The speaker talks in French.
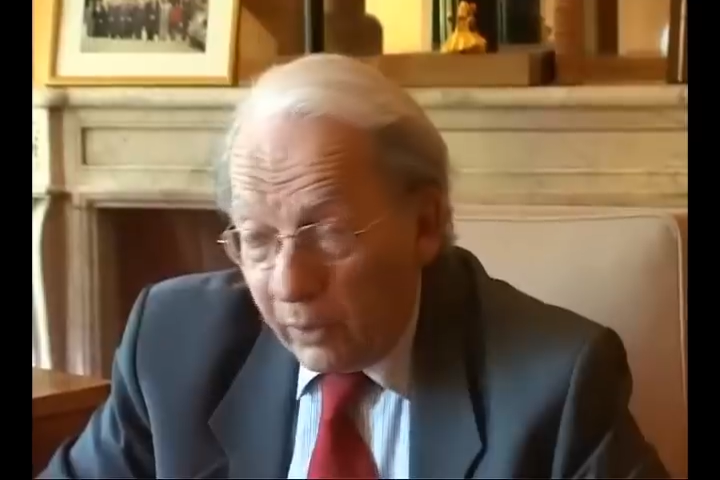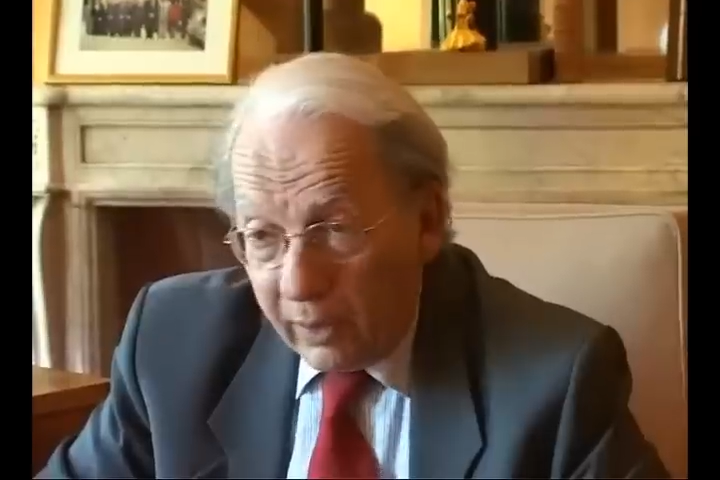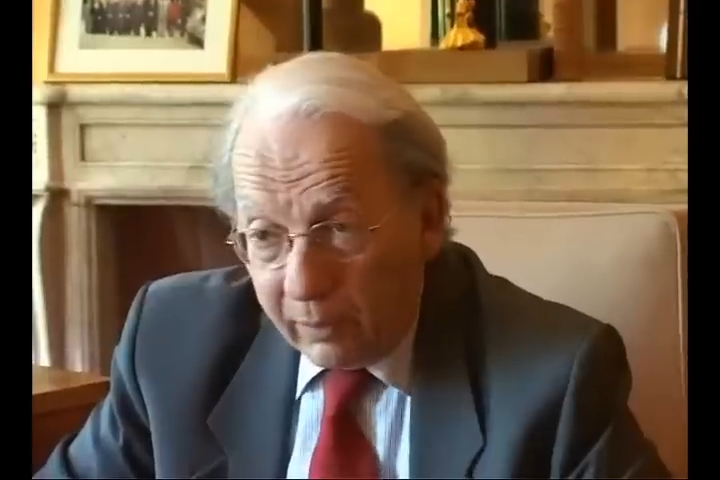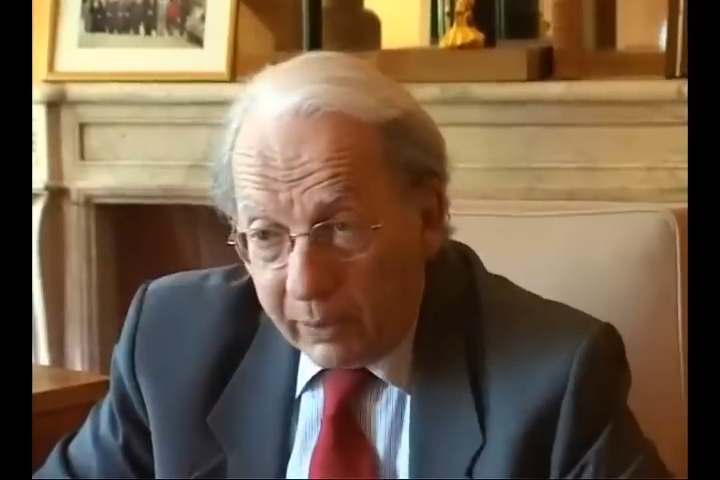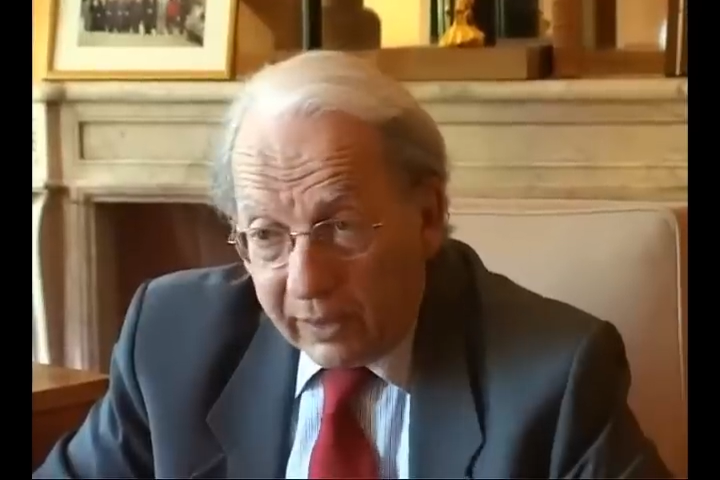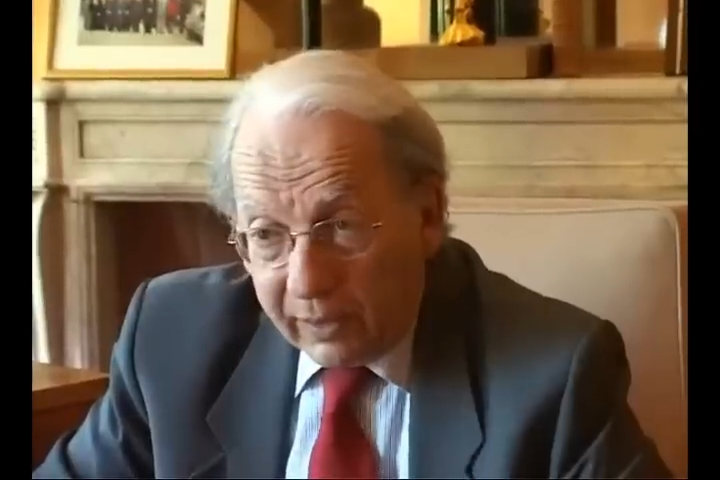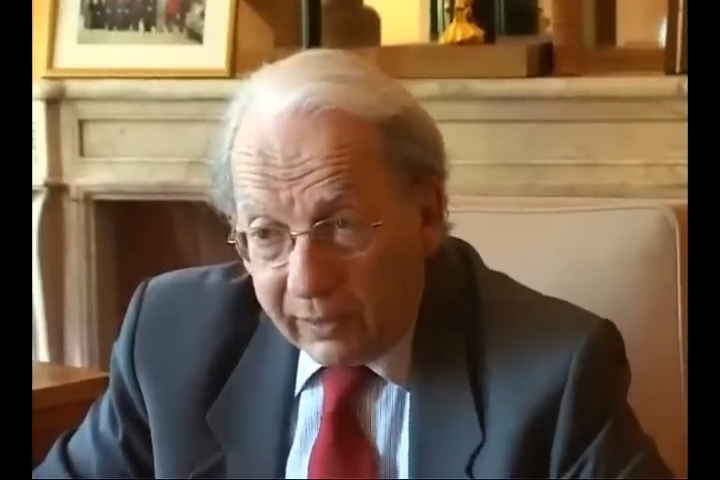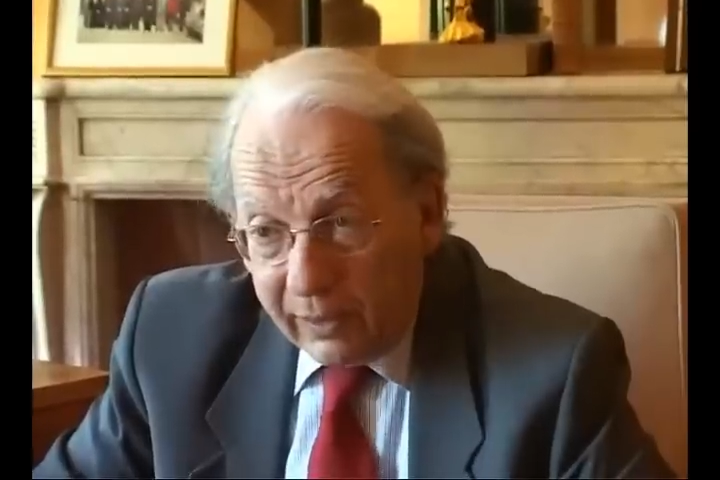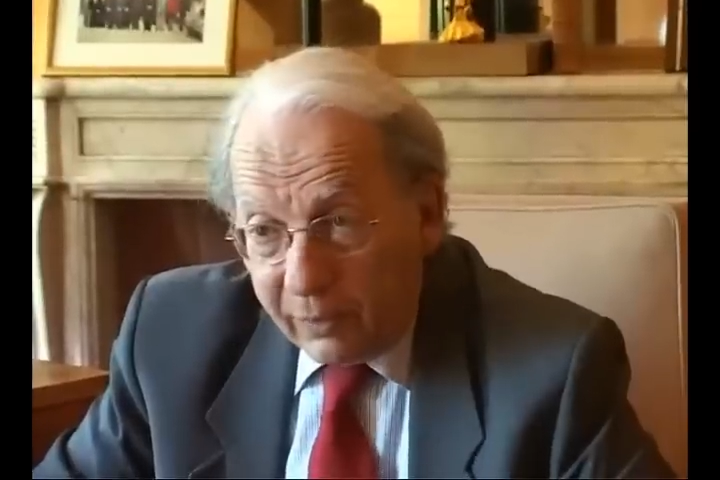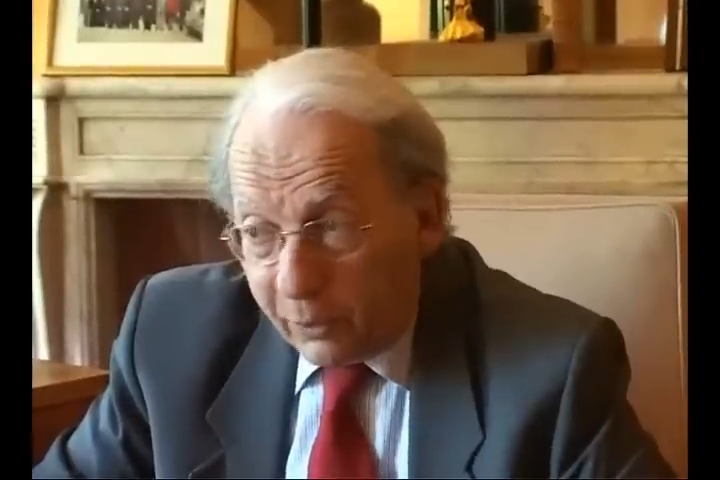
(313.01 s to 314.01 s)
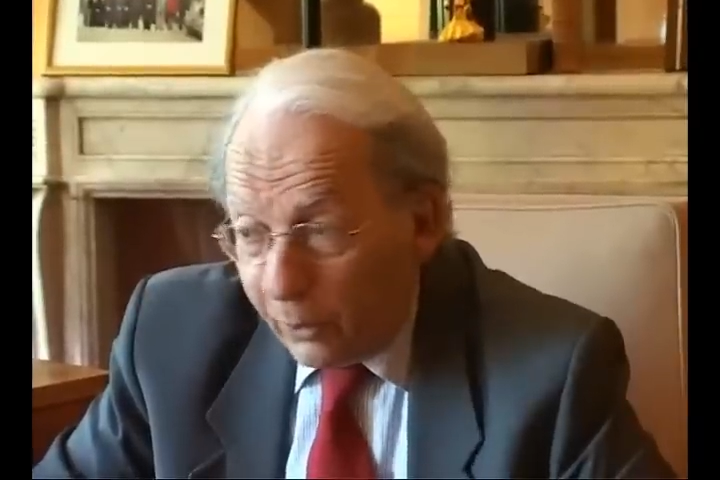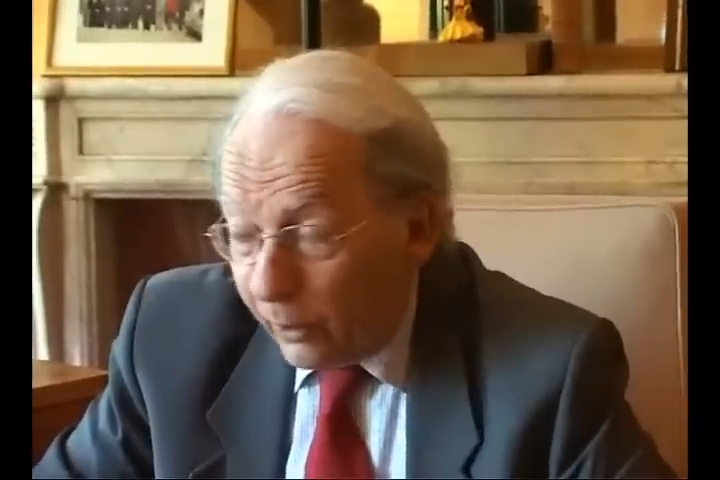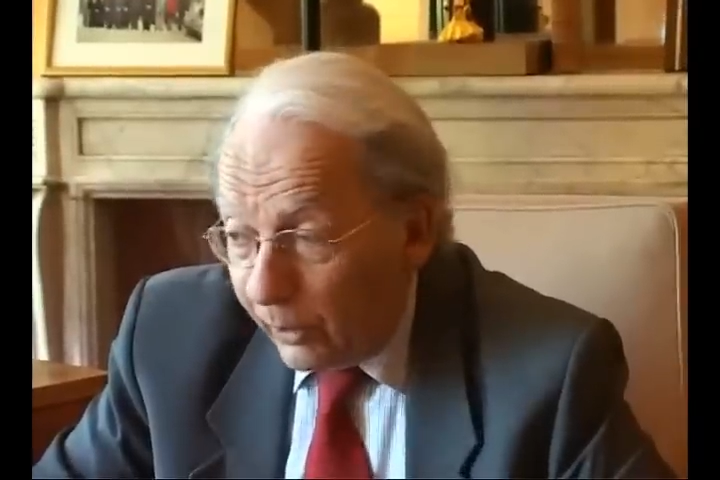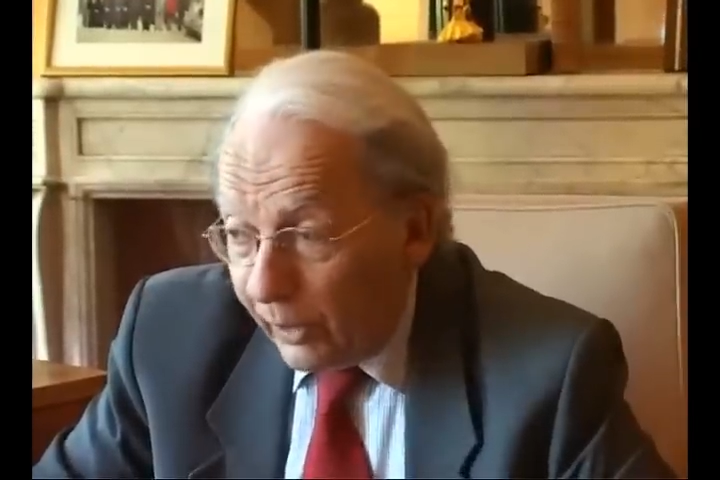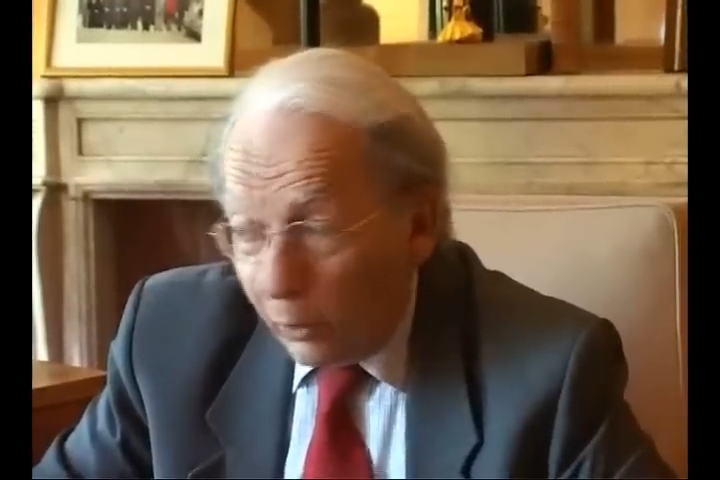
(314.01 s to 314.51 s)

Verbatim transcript: fois en Amérique latine qu'il